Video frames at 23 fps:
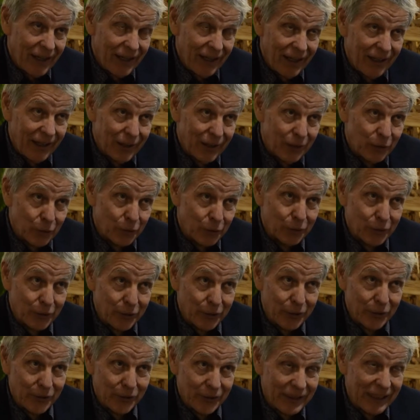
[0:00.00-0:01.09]
et
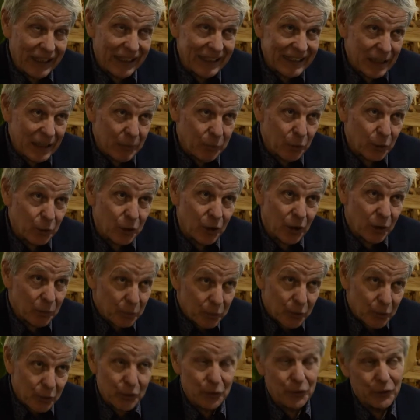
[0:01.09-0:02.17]
donc euh, qu'il est important
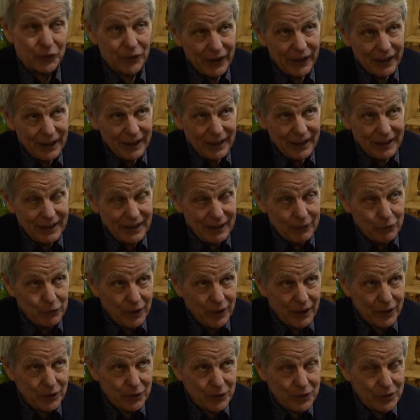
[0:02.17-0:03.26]
pour eux
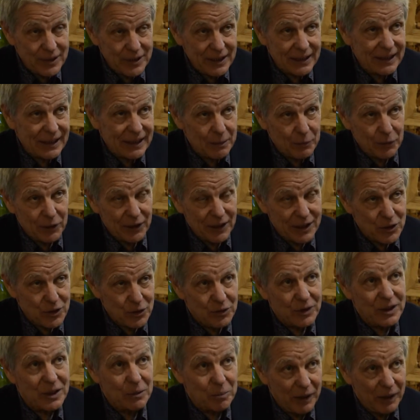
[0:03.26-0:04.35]
d'avoir euh, cette
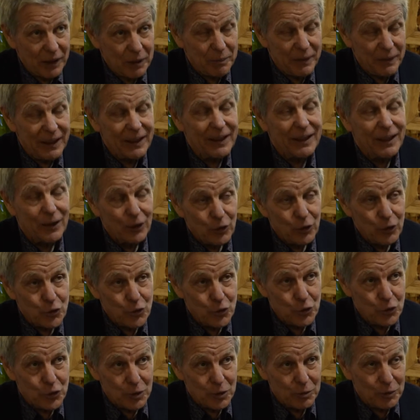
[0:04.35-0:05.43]
alimentation qui permet
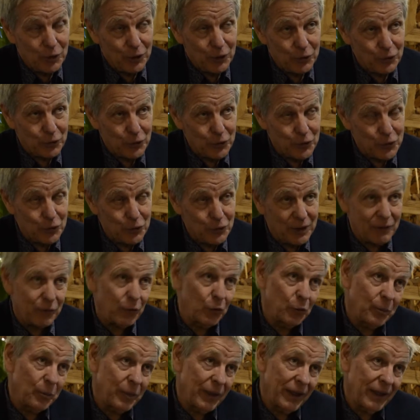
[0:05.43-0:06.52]
justement de se
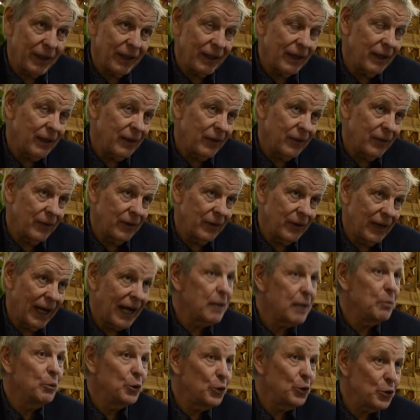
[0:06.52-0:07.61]
développer
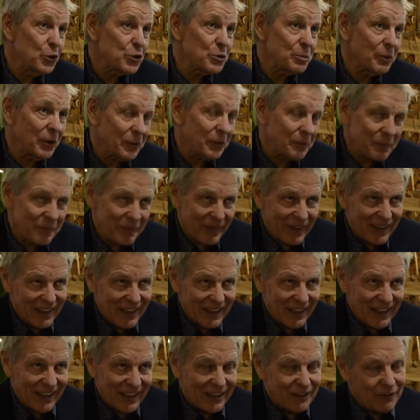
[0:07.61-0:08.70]
harmonieusement.
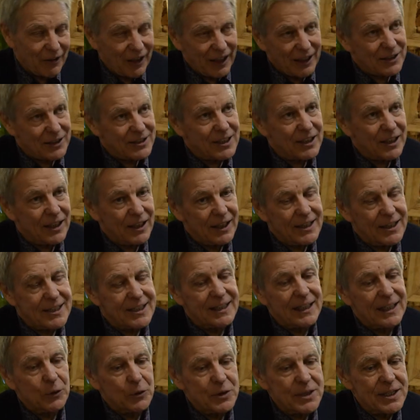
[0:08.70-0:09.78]
Et
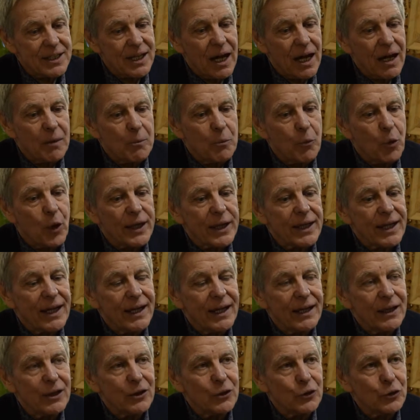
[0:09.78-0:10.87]
c'était aussi un
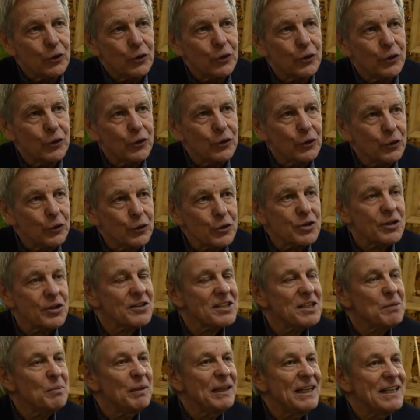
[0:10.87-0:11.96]
moyen de,
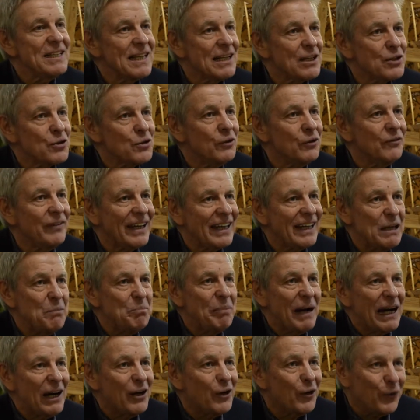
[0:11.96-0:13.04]
sensibilisation vers les
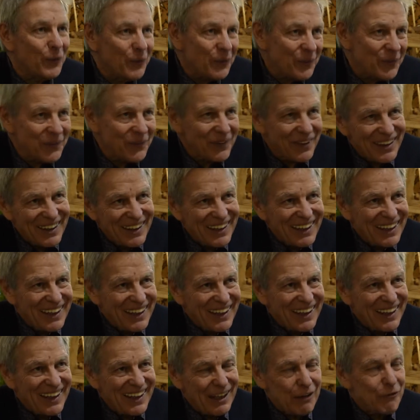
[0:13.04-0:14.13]
parents.
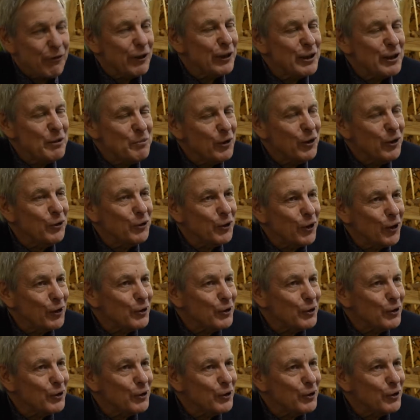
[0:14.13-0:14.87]
Et effectivement, on